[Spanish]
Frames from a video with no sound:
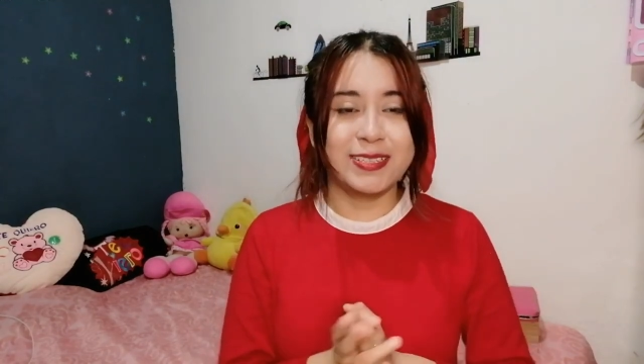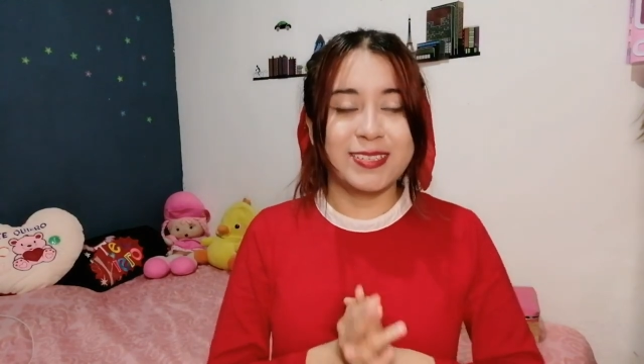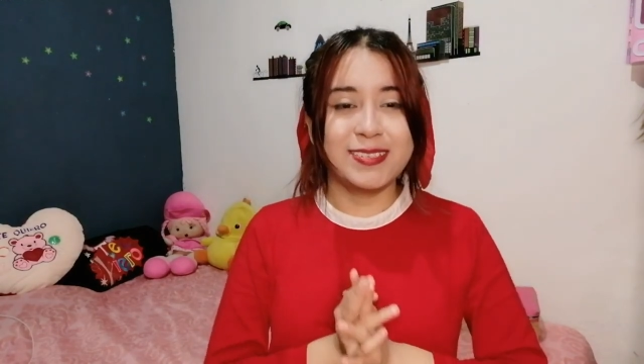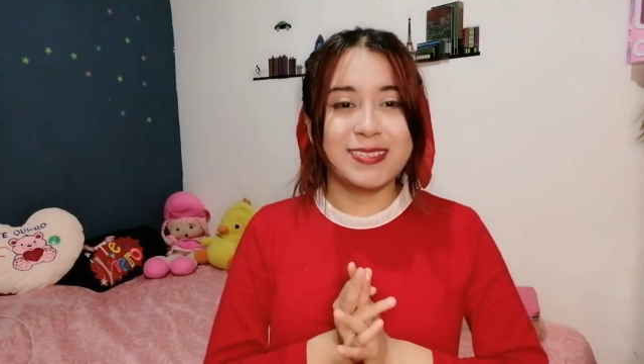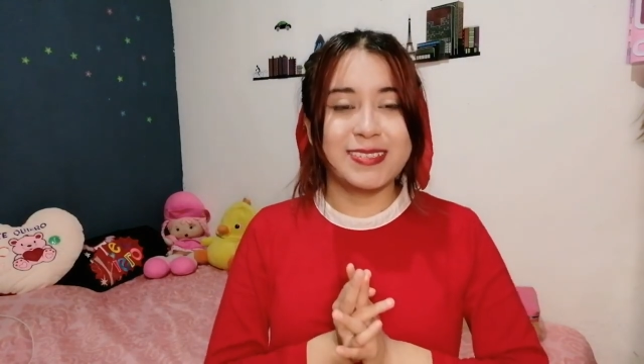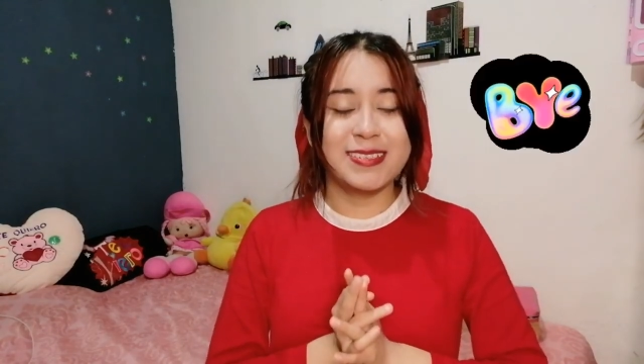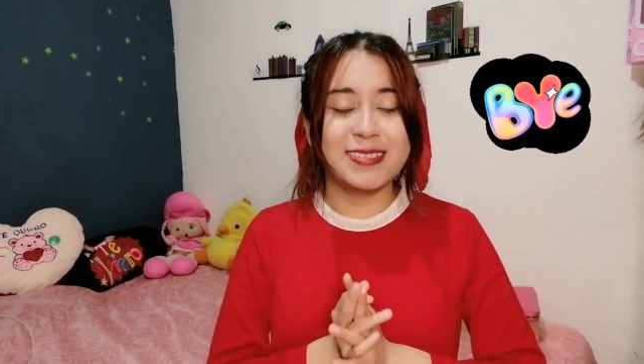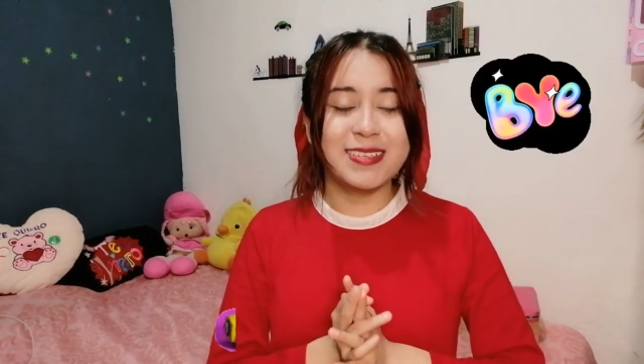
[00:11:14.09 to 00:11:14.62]

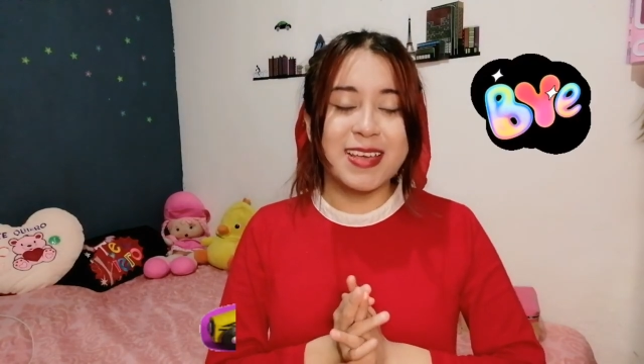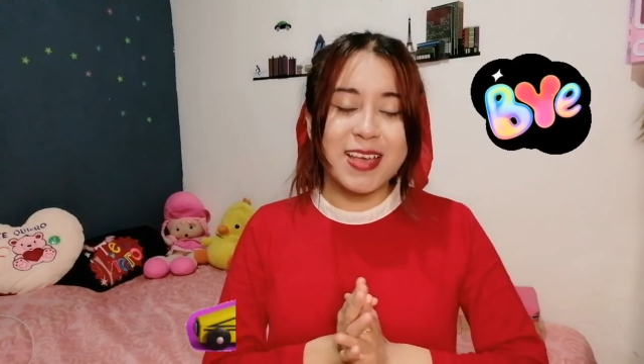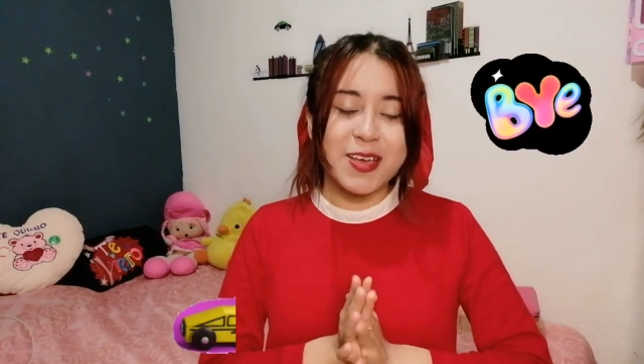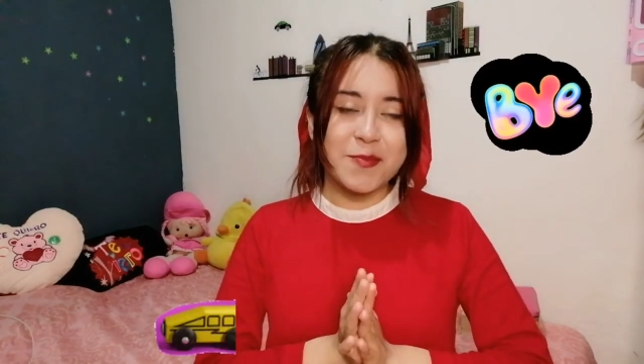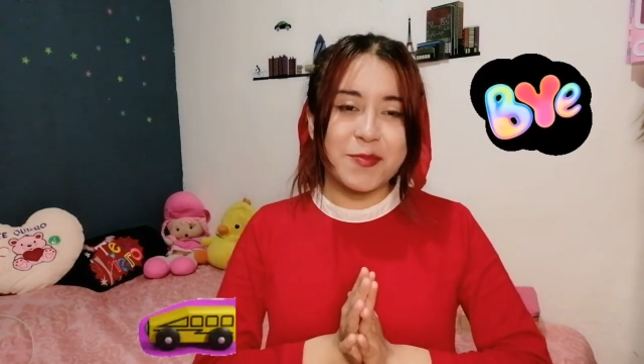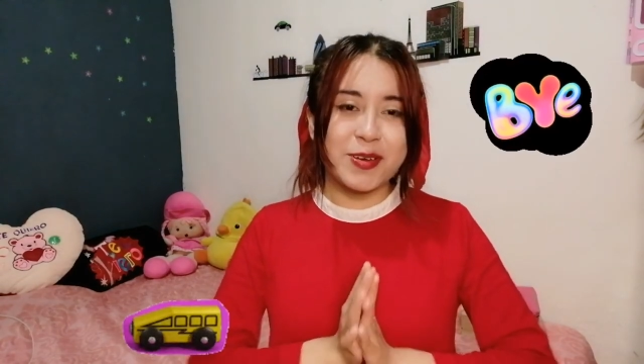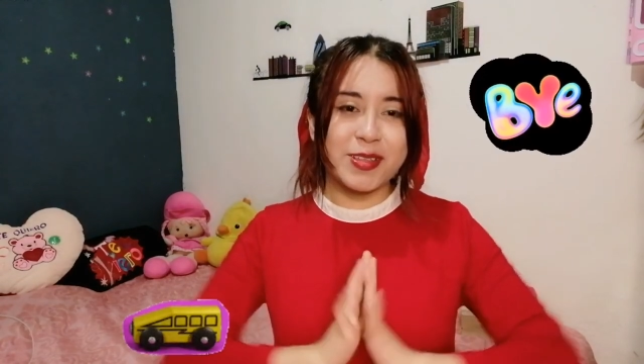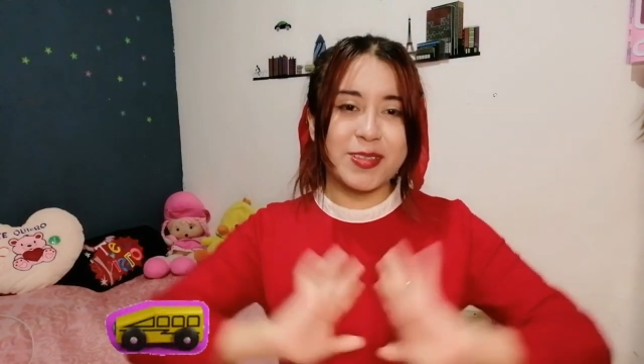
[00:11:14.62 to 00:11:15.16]
Entonces,
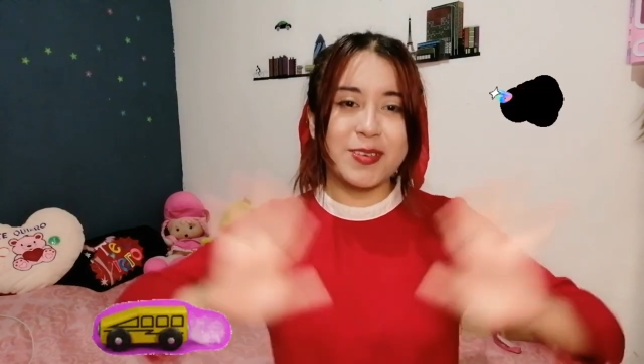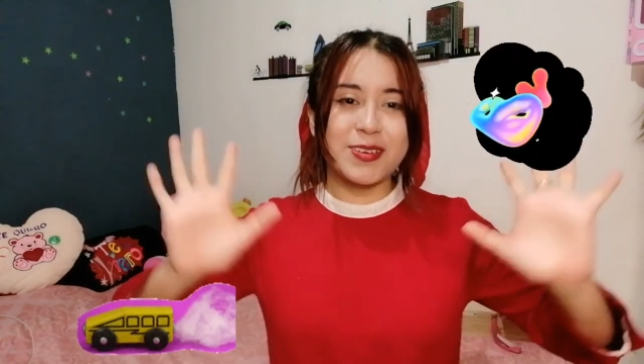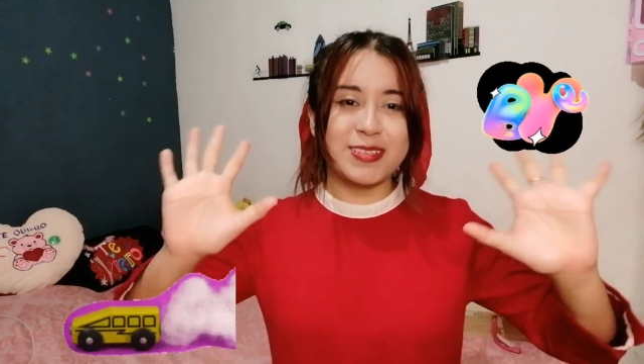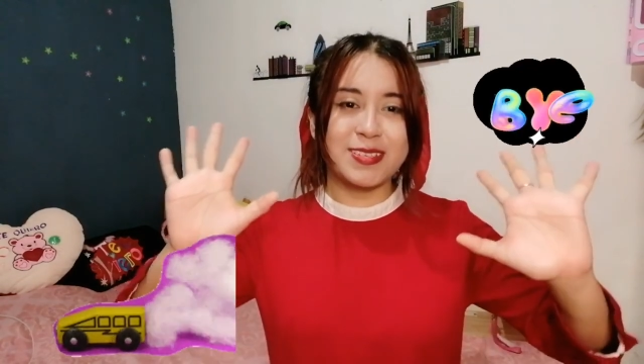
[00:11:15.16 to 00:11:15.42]
bueno,